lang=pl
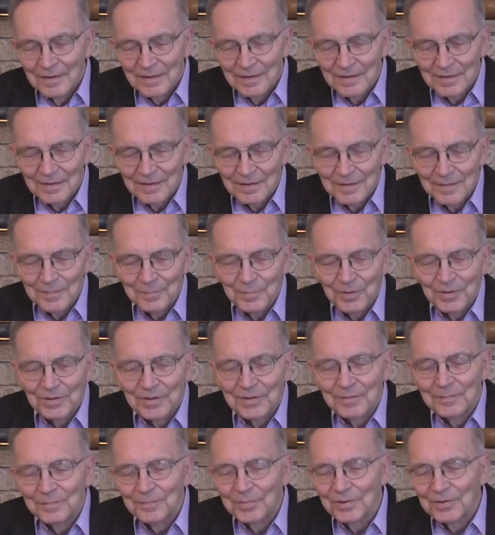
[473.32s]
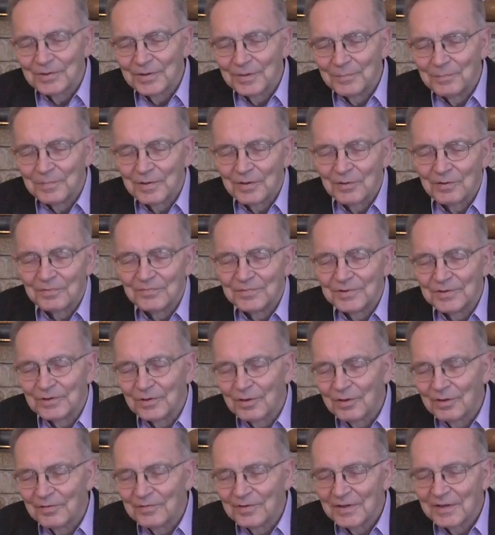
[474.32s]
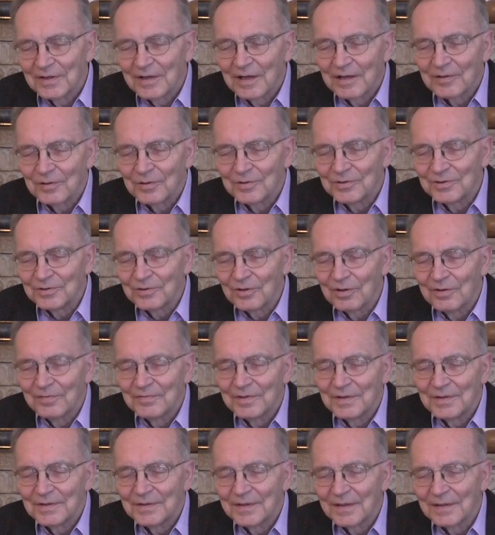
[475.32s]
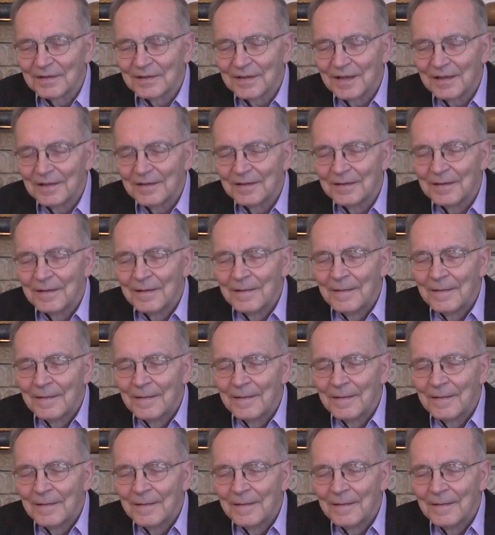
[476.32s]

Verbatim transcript: e, potem, potem Merowingowie, Karolingowie i tak dalej.